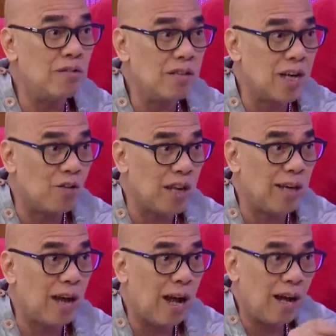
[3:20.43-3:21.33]

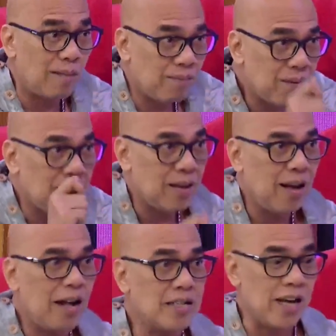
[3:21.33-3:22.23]
sagutin, ha?
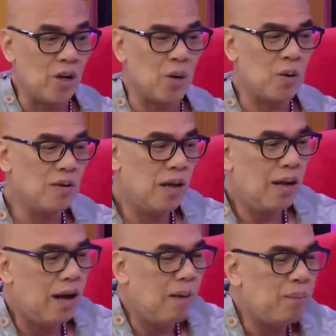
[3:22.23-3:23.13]
I'll say go.
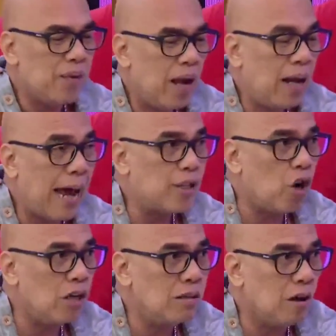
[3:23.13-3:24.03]
Lights
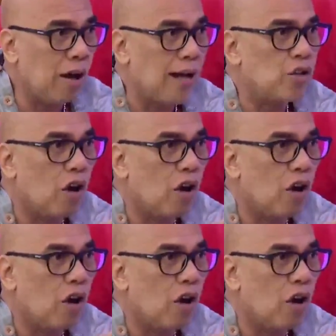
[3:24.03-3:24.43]
on or lights off?